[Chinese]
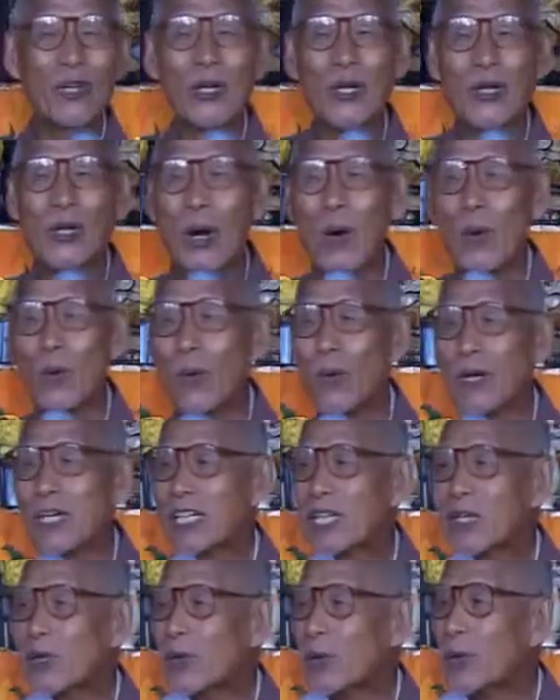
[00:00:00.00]
所以说，我
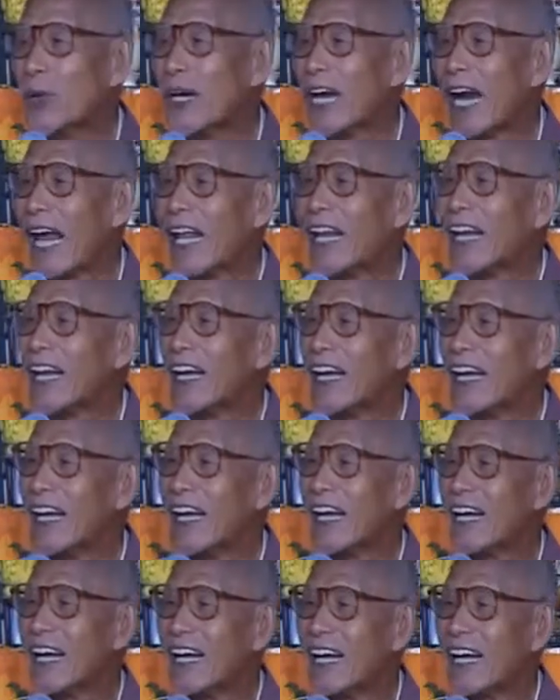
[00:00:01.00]
是故人，
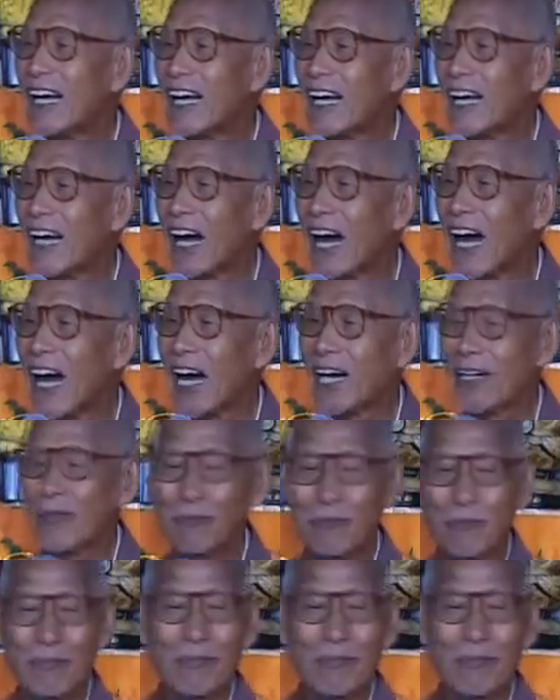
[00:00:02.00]
啊，